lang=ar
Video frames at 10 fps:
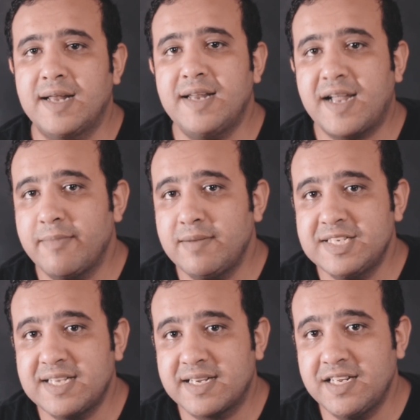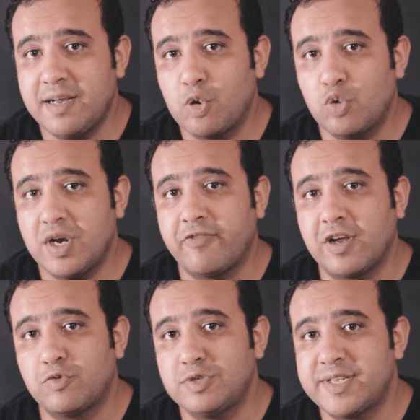عندك كمان ميزة جديدة موجودة في
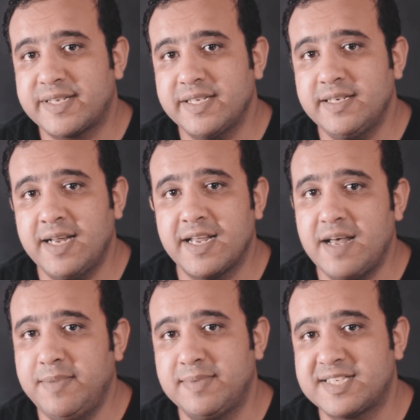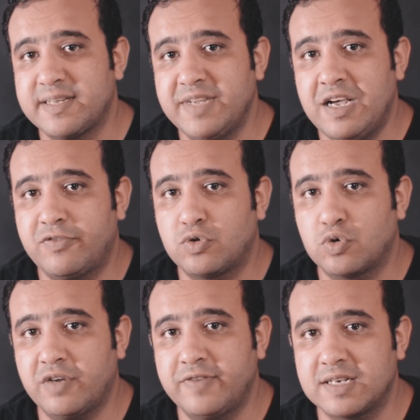الايفون 13 هي ابل بتسميها
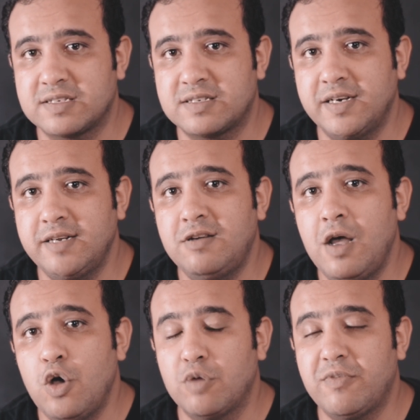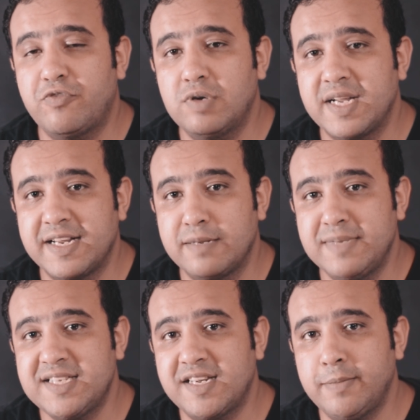فوتوجرافيك ستايل المفروض ان
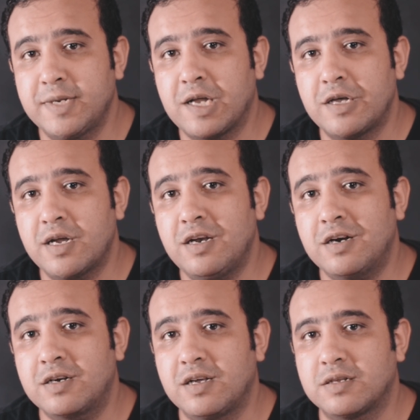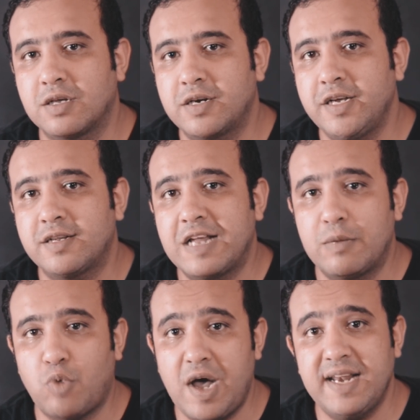الميزة دي بتغير لك طريقة
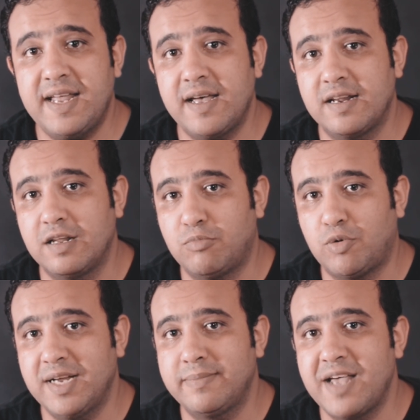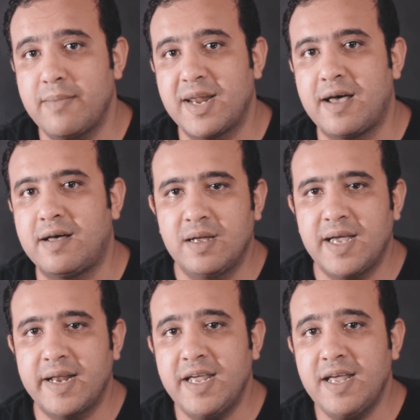المعالجة اللي الموبايل بيعملها يعني